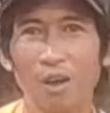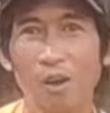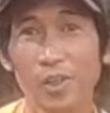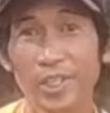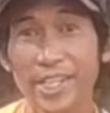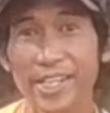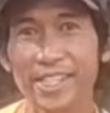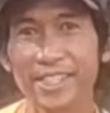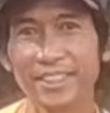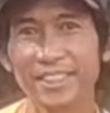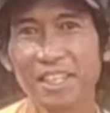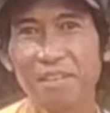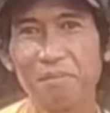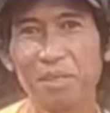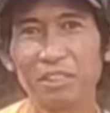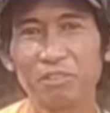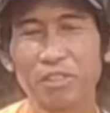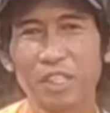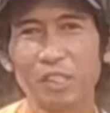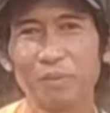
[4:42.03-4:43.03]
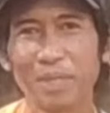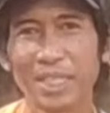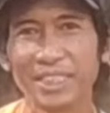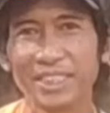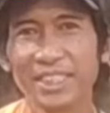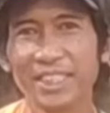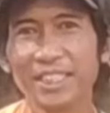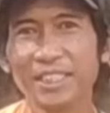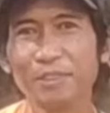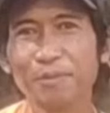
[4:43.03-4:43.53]
oke sahabat Vero
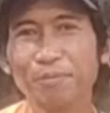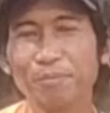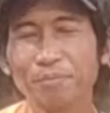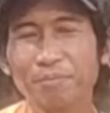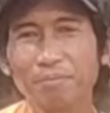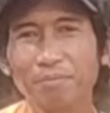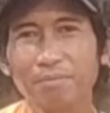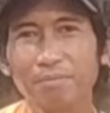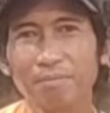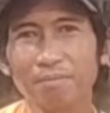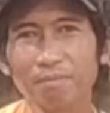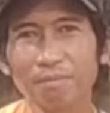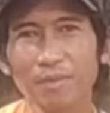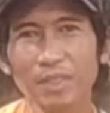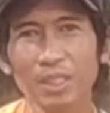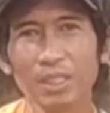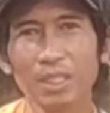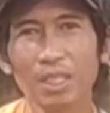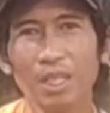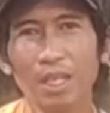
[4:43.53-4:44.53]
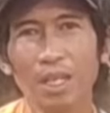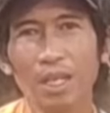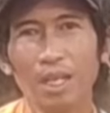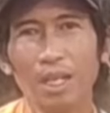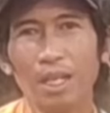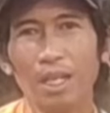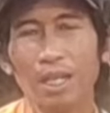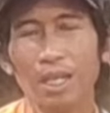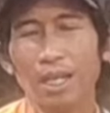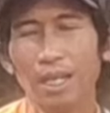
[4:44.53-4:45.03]
Mancing
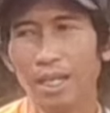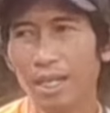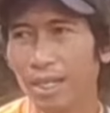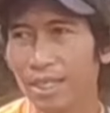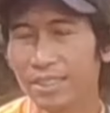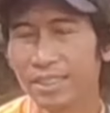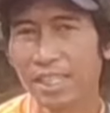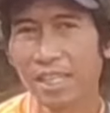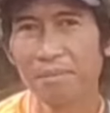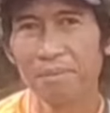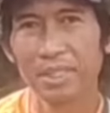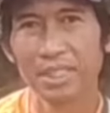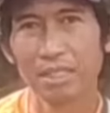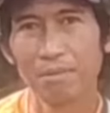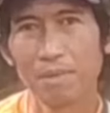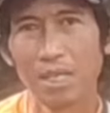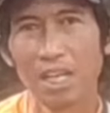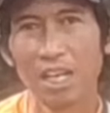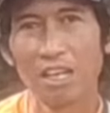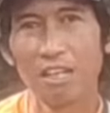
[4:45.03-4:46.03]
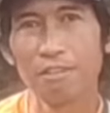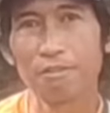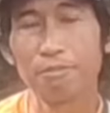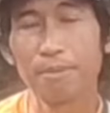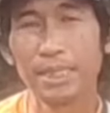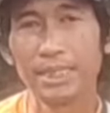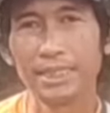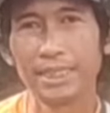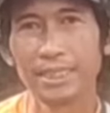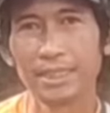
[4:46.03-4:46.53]
uh, saya minta maaf
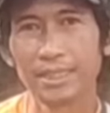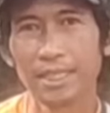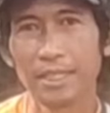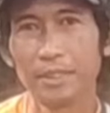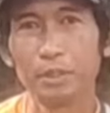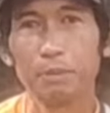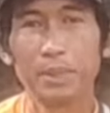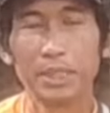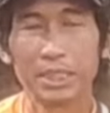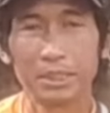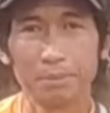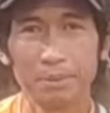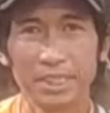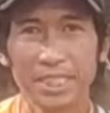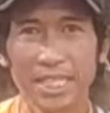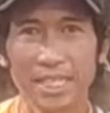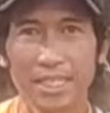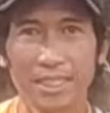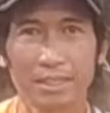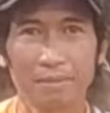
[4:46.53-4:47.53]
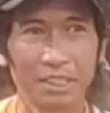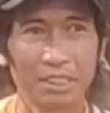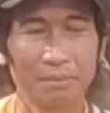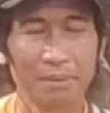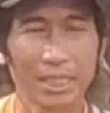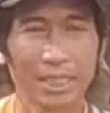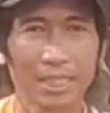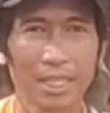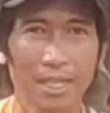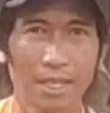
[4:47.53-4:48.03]
mancing saya cuma sebentar ya
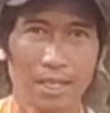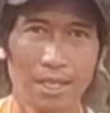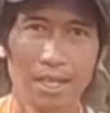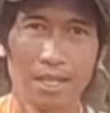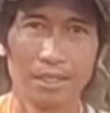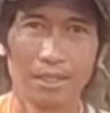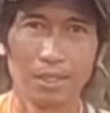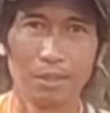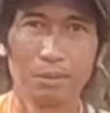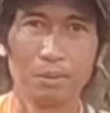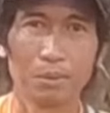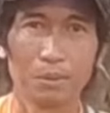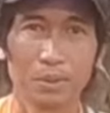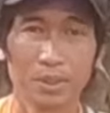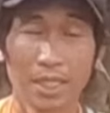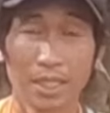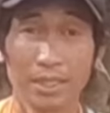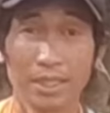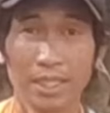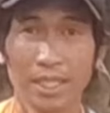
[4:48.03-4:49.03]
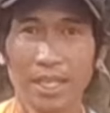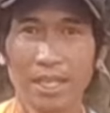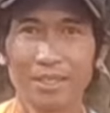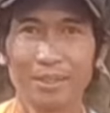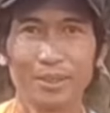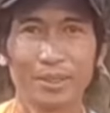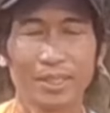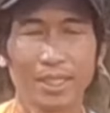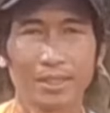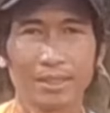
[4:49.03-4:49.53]
teman-teman karena ada urusan yang
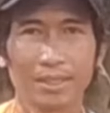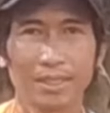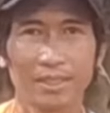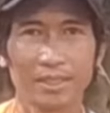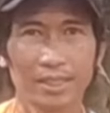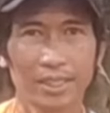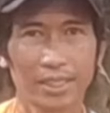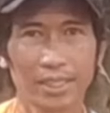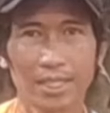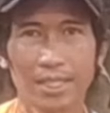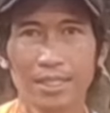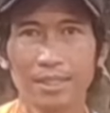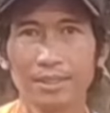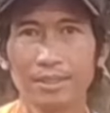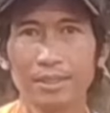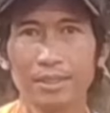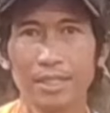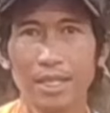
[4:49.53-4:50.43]
harus saya selesaikan